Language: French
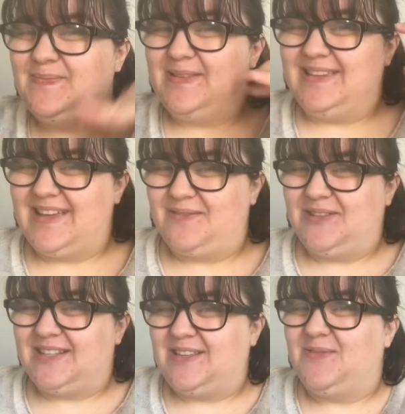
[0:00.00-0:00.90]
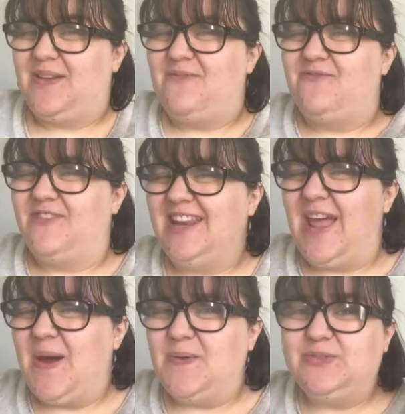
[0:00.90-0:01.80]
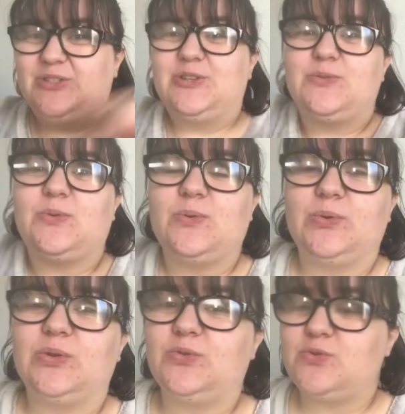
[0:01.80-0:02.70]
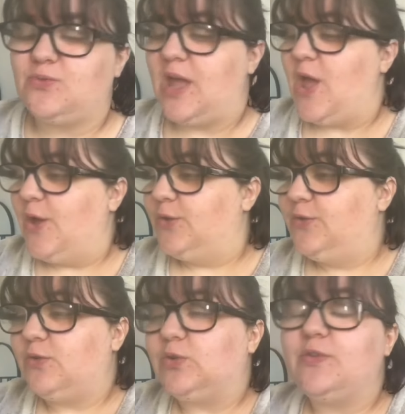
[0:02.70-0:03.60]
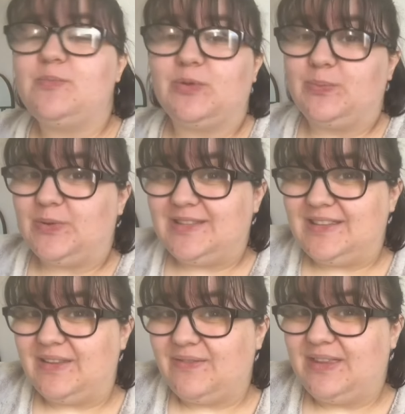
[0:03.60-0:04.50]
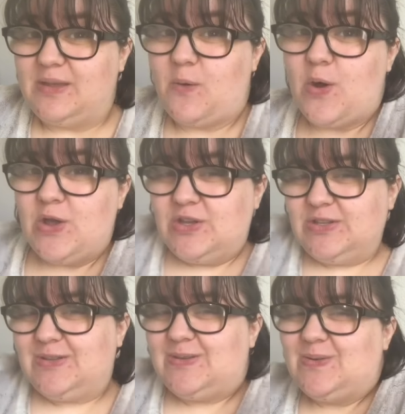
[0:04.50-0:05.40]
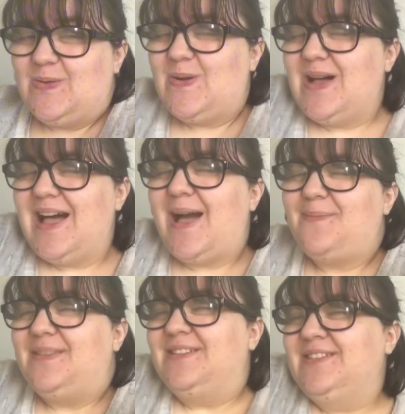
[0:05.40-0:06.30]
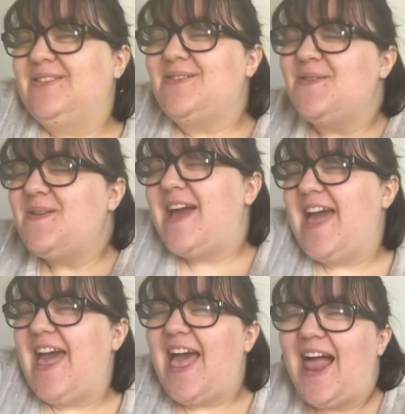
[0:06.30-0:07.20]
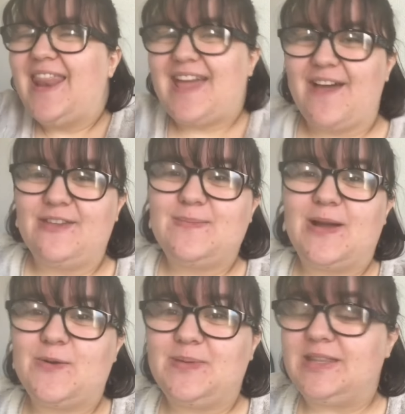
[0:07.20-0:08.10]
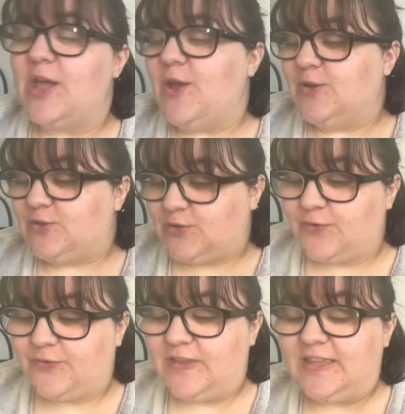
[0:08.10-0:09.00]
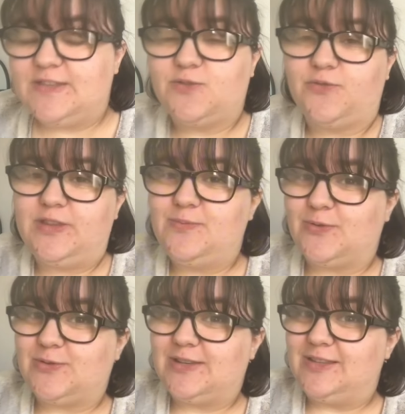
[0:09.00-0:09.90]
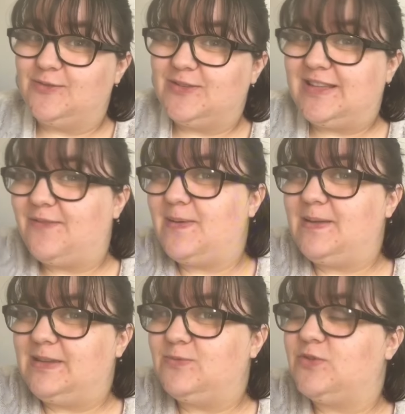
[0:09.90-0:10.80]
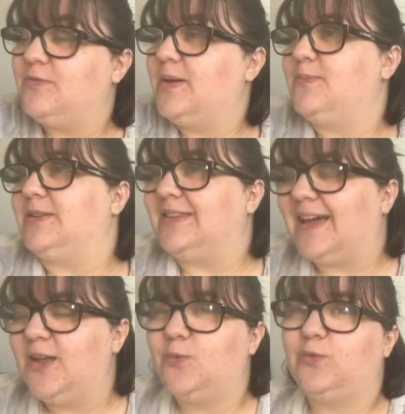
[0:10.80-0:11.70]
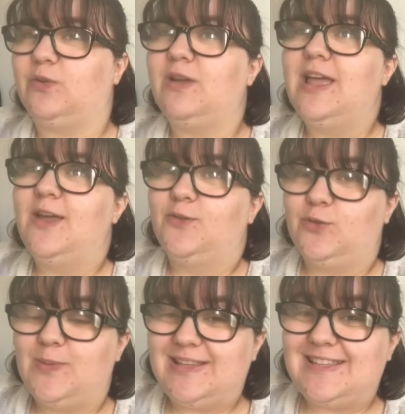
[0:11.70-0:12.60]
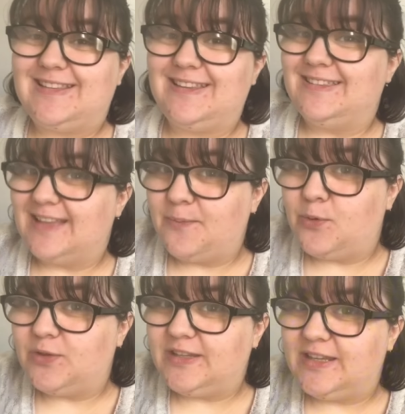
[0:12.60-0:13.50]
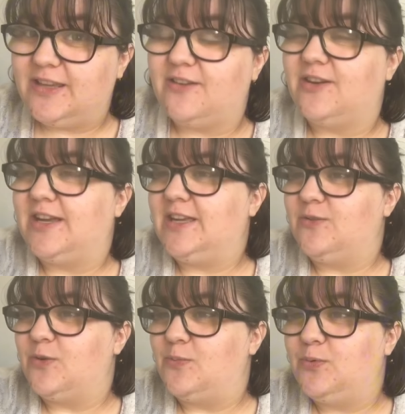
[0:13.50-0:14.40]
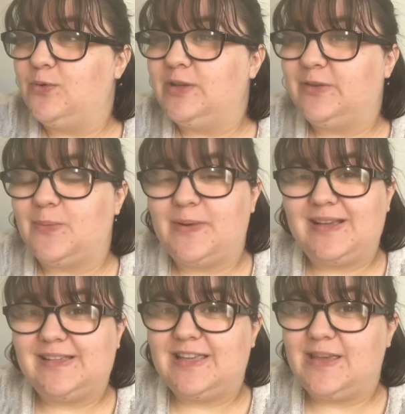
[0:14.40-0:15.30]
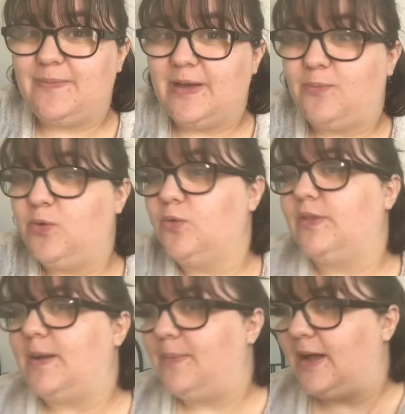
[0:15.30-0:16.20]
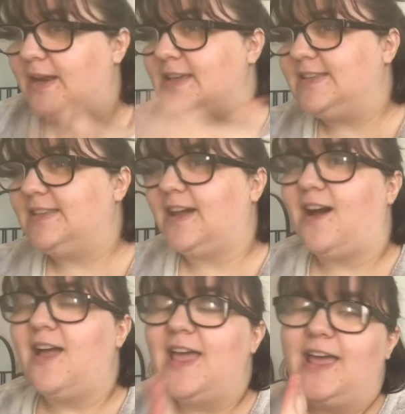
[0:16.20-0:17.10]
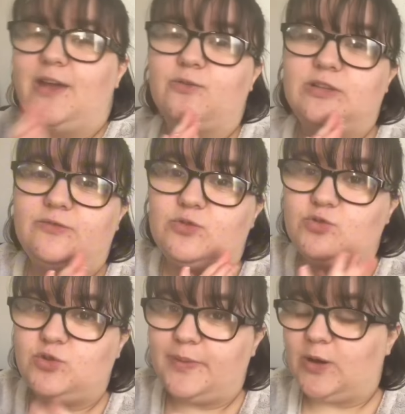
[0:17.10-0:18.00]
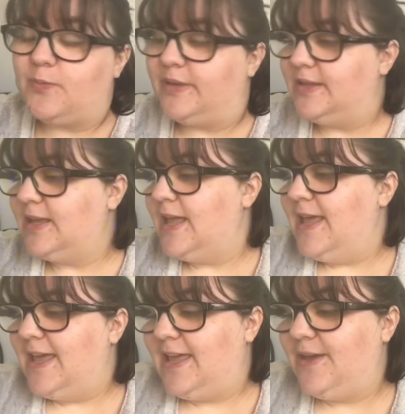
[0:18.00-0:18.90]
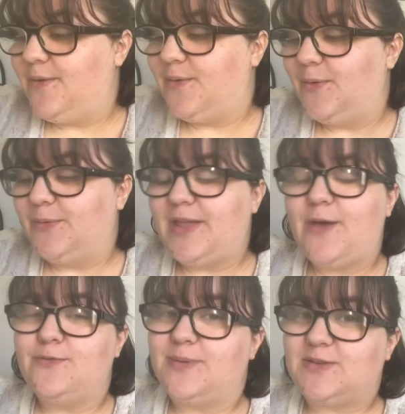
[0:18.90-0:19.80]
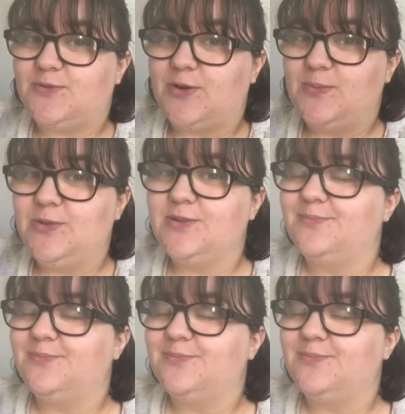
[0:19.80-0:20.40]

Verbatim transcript: bienvenue dans cette nouvelle vidéo Je suis trop contente aujourd'hui de vous retrouver pour une petite vidéo Swap de Nowhere avec ma copine Sophie Sophie pour ceux qui ne le savent pas et qui ne me suivent pas depuis très longtemps De base c'était une abonnée euh, et euh, plus les temps passent et bien plus on a parlé etc Et on est devenues super copines et euh, on a une passion commune